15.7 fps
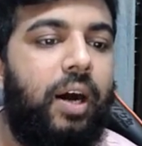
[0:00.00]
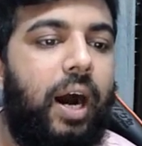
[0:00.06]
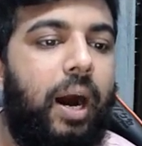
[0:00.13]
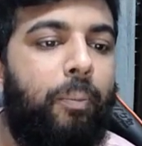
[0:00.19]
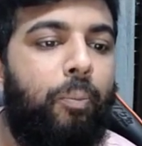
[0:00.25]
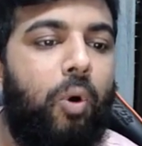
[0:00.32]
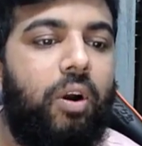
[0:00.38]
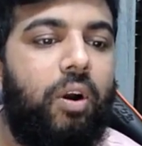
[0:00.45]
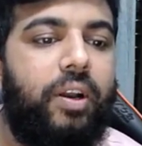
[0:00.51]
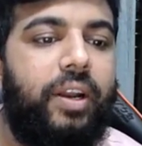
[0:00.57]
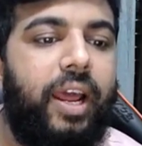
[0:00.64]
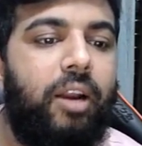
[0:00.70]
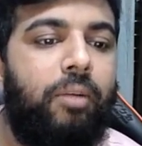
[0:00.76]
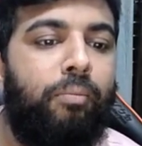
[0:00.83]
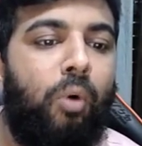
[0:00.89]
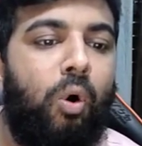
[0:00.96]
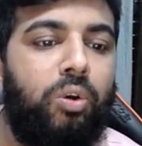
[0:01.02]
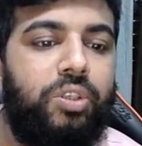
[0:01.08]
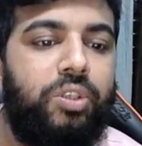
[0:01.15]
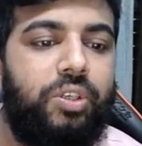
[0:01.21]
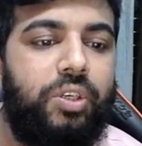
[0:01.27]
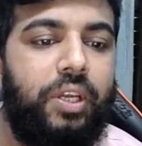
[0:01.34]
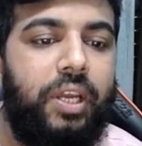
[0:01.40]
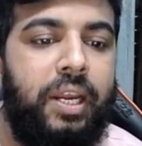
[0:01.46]
আপওয়ার্ক টেন
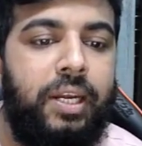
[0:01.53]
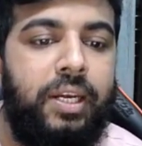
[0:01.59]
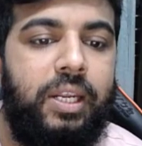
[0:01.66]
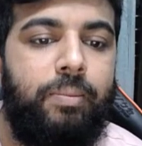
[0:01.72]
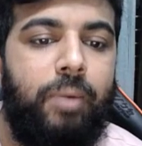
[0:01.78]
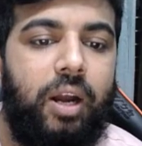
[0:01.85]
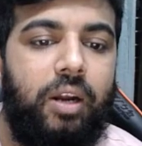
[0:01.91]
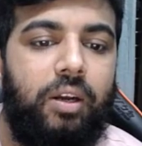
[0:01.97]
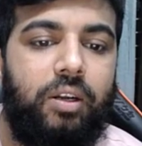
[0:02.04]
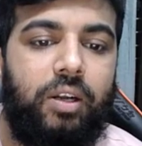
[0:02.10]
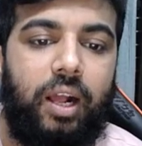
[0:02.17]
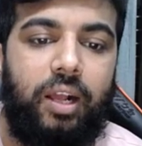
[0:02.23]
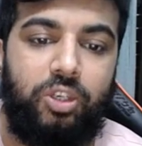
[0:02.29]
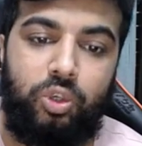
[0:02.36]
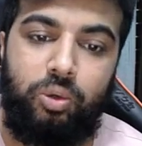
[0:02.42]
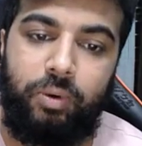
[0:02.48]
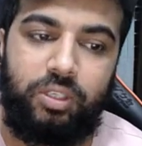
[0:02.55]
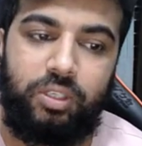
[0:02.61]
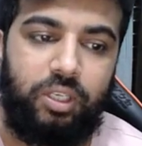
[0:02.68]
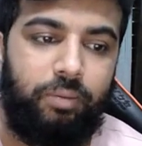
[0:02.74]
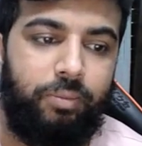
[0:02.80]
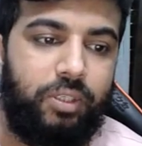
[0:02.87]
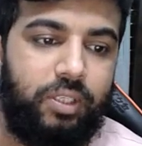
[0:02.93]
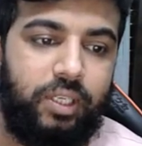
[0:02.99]
মোস্ট ইন ডিমান্ড কাস্টমার
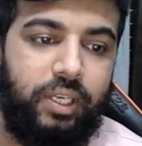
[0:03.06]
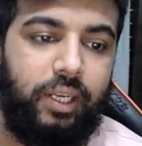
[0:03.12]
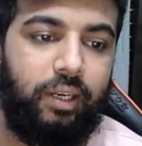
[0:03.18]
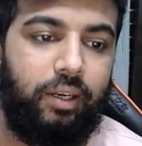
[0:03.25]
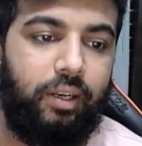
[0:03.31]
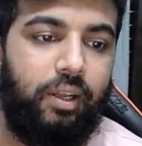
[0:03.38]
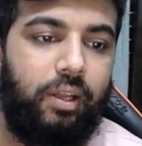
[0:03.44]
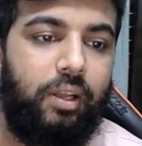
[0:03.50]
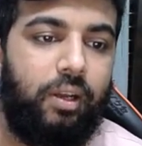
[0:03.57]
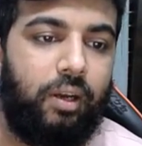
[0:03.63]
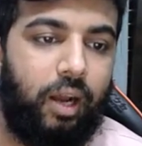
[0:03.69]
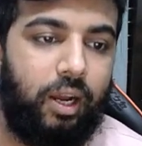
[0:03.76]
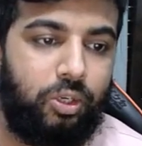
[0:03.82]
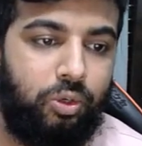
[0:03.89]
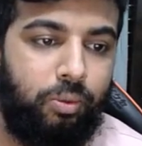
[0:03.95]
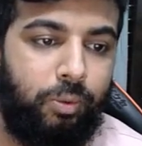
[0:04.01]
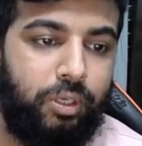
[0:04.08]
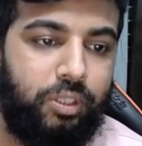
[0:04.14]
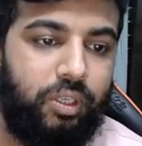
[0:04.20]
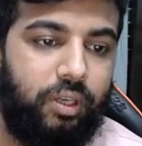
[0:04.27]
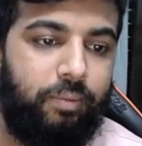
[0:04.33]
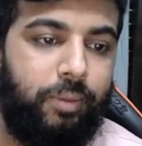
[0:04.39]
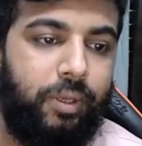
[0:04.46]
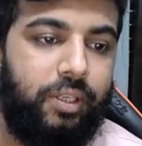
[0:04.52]
সার্ভিস স্কিল কাস্টমার
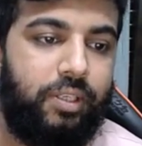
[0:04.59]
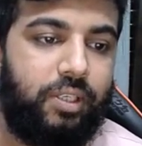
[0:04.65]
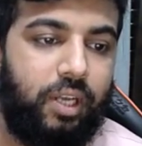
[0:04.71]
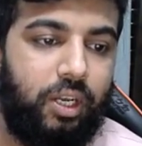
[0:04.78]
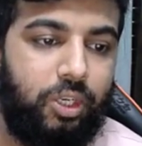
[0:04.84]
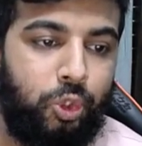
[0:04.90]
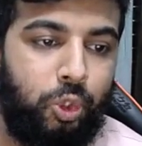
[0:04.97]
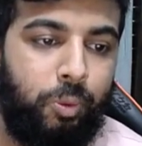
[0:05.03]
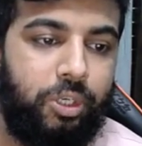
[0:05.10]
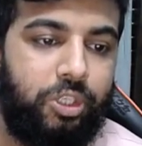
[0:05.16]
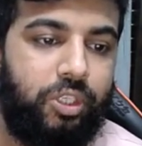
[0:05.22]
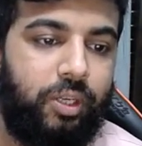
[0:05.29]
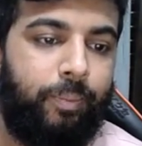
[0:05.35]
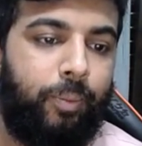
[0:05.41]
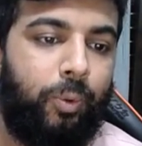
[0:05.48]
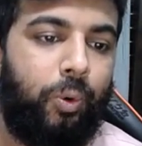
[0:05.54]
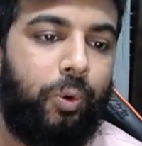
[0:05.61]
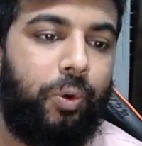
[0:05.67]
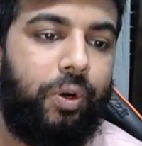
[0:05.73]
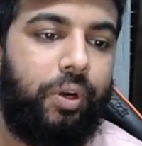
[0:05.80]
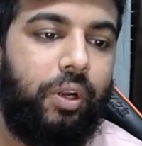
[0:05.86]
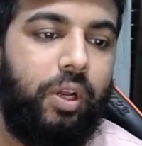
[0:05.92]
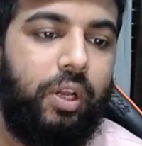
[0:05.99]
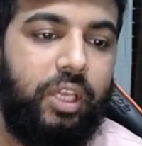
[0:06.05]
সার্ভিস কাস্টমার সাপোর্ট
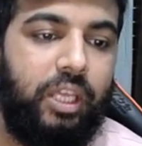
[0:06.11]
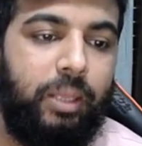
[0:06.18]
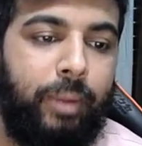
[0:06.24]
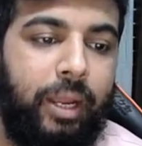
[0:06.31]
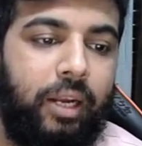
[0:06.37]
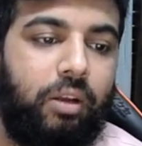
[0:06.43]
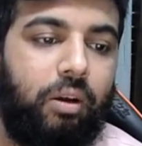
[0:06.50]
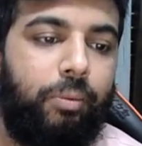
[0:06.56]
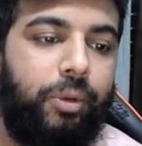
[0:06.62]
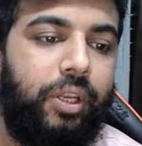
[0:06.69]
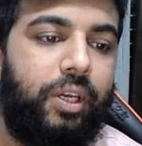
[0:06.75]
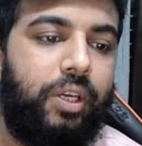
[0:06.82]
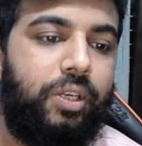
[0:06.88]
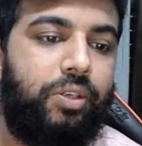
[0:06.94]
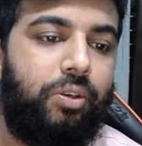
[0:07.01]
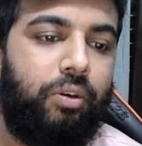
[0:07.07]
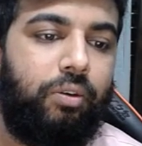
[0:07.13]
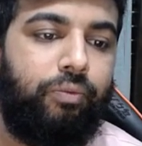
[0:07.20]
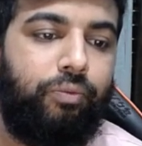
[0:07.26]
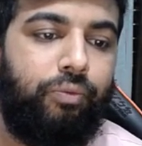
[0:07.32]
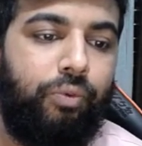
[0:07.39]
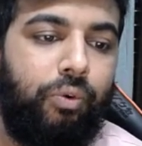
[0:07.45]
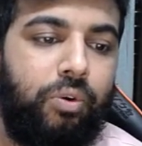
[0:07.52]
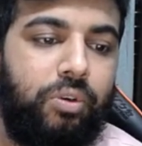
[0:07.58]
ইমেল কমিউনিকেশন
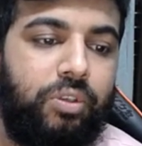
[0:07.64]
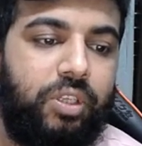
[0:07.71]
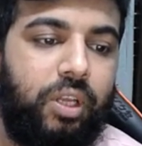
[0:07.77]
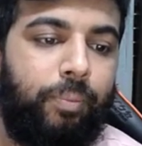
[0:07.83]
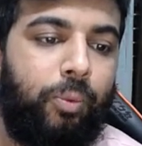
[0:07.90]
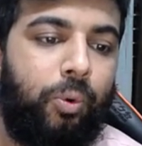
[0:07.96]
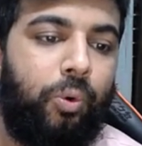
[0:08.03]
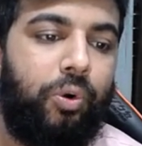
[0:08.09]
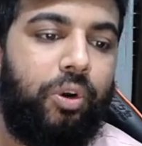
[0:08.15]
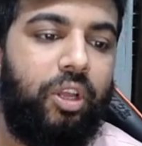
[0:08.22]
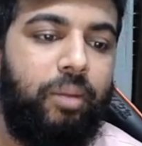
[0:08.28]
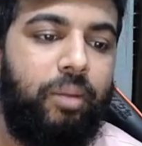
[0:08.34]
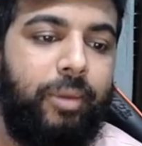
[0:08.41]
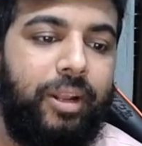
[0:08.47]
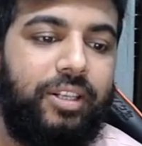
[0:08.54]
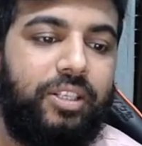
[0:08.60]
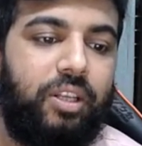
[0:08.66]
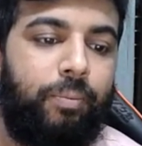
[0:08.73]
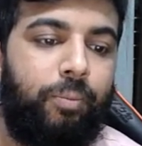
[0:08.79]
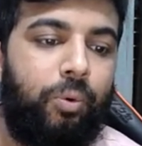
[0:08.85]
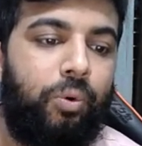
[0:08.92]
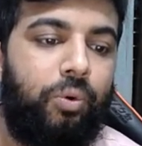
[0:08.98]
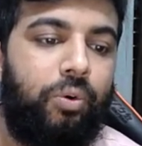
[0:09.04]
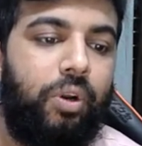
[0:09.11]
ফোন সাপোর্ট ইমেল
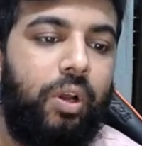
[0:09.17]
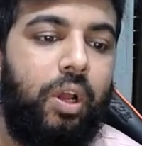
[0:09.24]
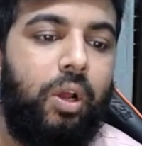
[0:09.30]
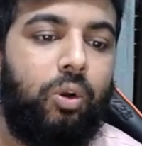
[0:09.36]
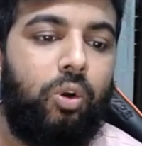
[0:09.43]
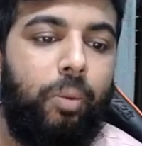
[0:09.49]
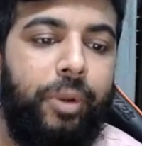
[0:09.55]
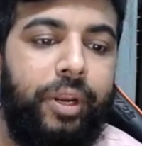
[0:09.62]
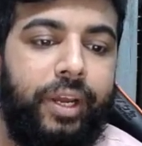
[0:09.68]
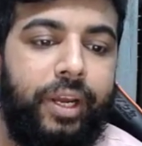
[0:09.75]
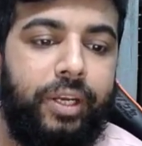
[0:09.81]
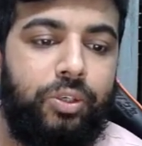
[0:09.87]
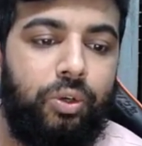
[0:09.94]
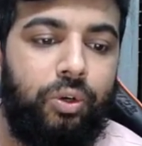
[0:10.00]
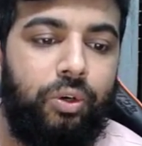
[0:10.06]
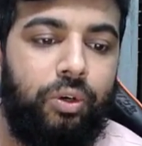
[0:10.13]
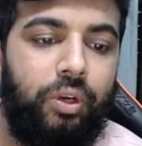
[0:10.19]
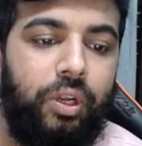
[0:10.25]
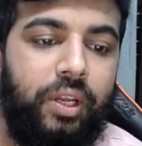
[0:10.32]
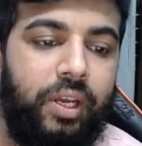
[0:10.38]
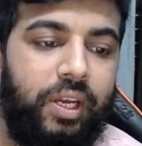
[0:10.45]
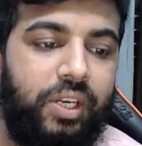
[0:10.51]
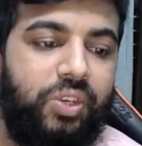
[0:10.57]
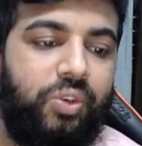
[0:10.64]
সাপোর্ট কমিউনিকেশন
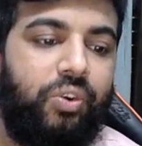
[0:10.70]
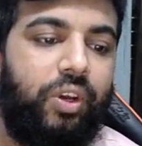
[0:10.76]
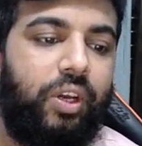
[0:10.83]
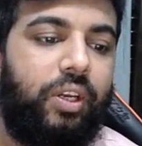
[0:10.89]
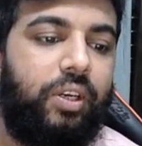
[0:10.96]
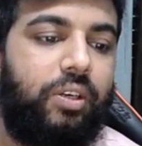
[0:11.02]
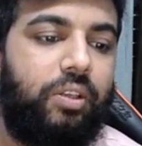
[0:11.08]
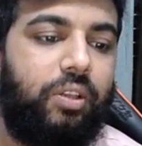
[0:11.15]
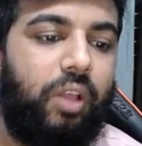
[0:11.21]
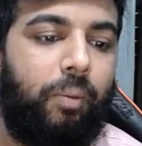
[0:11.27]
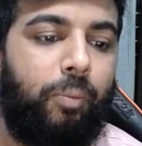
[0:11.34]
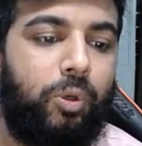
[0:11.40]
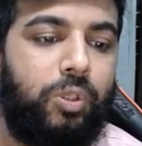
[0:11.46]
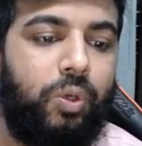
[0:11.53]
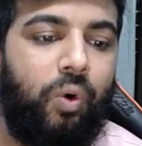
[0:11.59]
এডুকেট তারপর হচ্ছে